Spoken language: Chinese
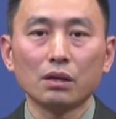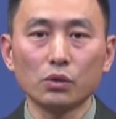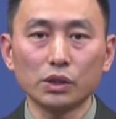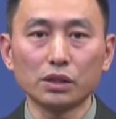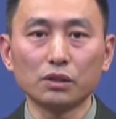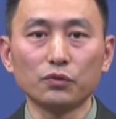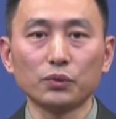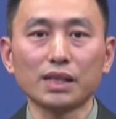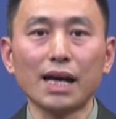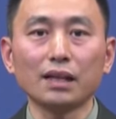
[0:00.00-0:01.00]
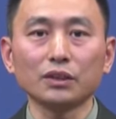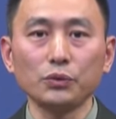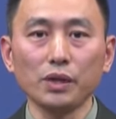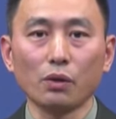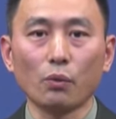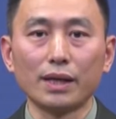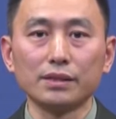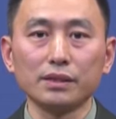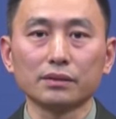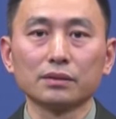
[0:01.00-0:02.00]
构设复杂训练
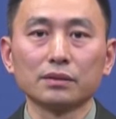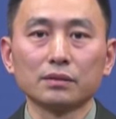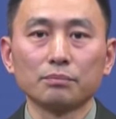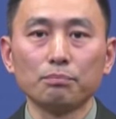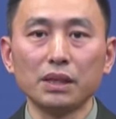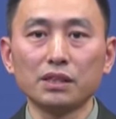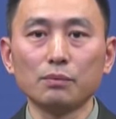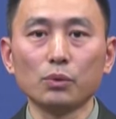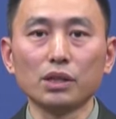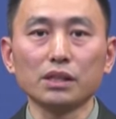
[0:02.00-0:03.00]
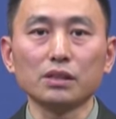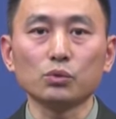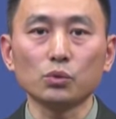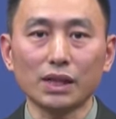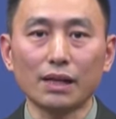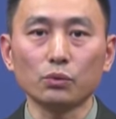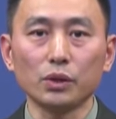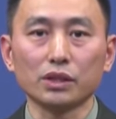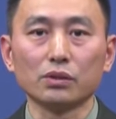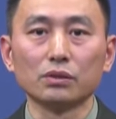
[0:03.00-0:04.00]
环境，逼真模拟作战
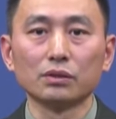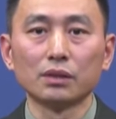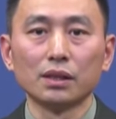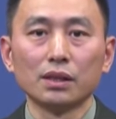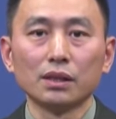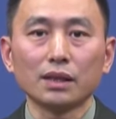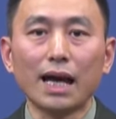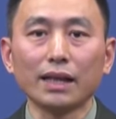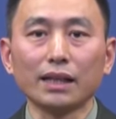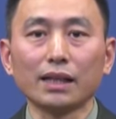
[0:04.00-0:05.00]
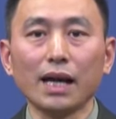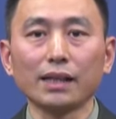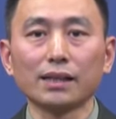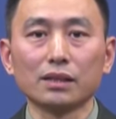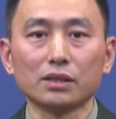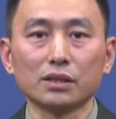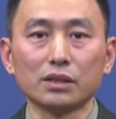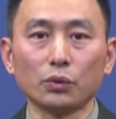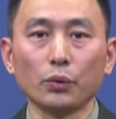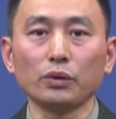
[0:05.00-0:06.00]
对手，大力开展
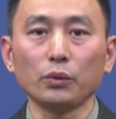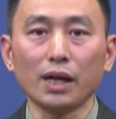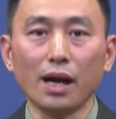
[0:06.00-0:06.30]
指挥对